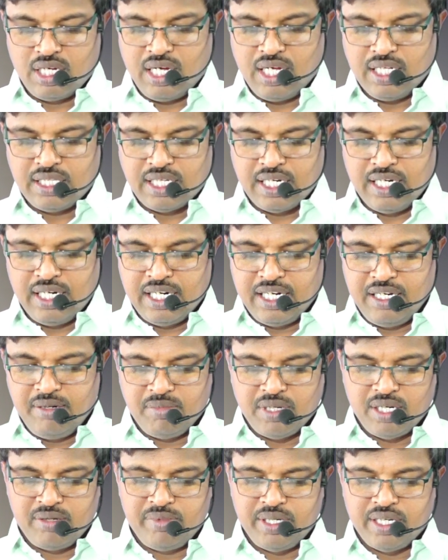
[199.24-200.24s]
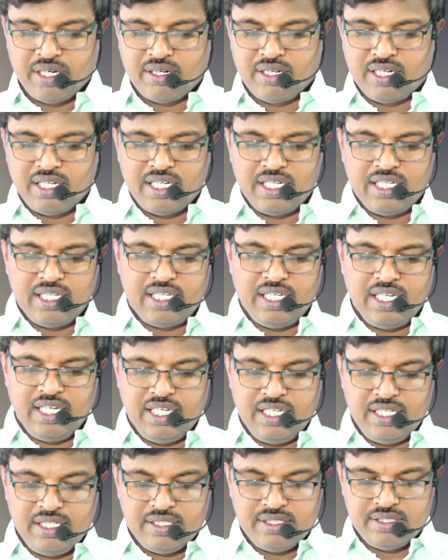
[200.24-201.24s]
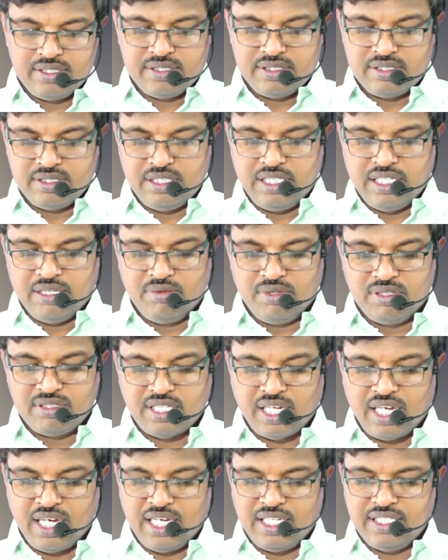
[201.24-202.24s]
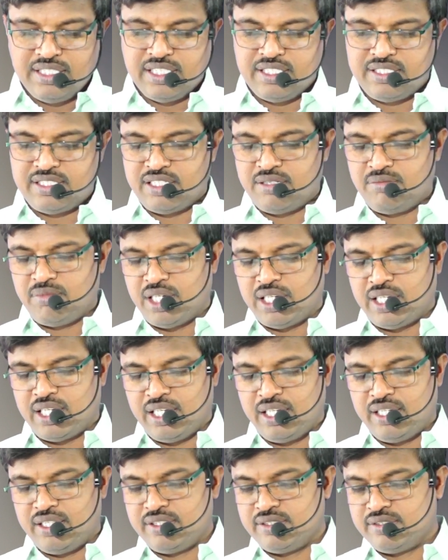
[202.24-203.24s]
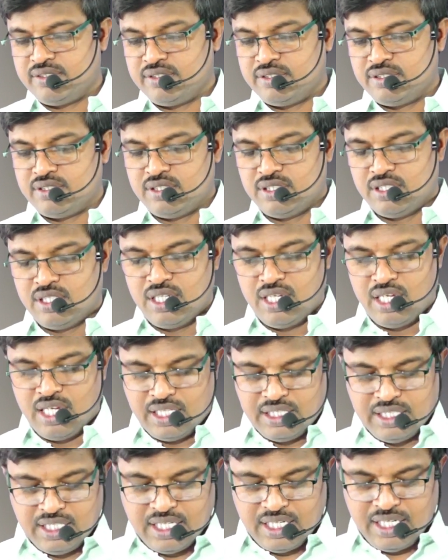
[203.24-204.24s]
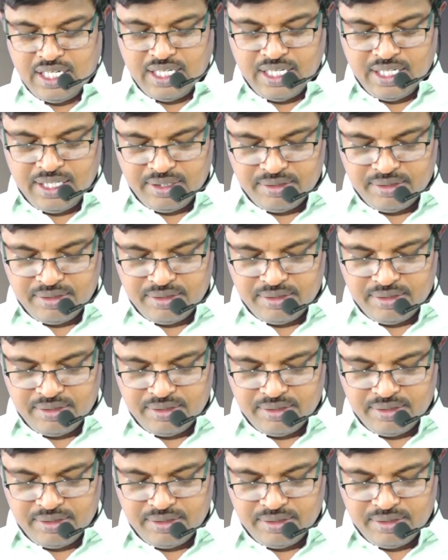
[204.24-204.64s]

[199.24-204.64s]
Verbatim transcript: ఆ తండ్రిని మనం ఎరగటానికి దేవుడు సహాయం చేశాడు మనకి అందుకనే